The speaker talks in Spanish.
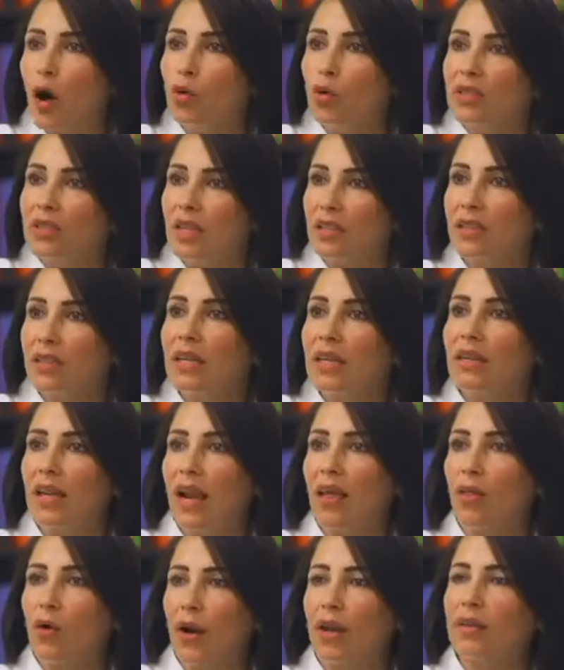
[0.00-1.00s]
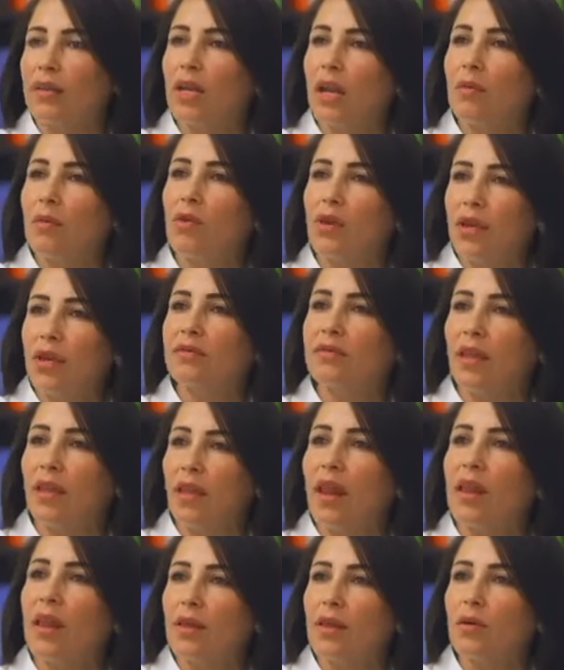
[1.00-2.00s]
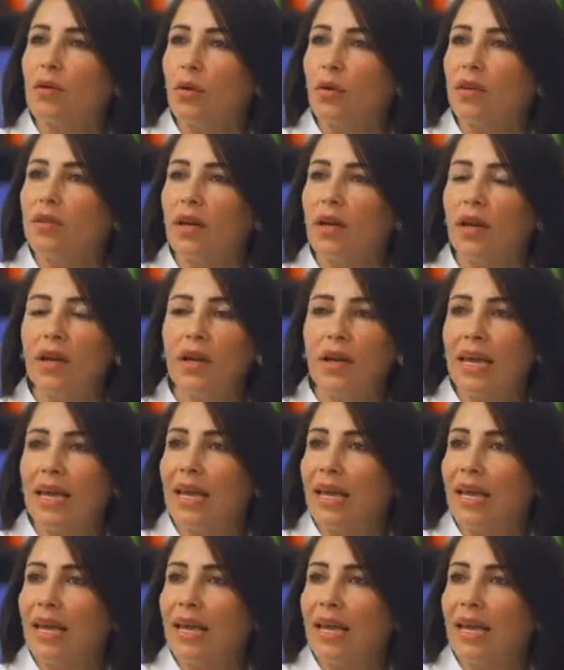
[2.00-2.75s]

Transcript: causas generadoras de la violencia y de la delincuencia,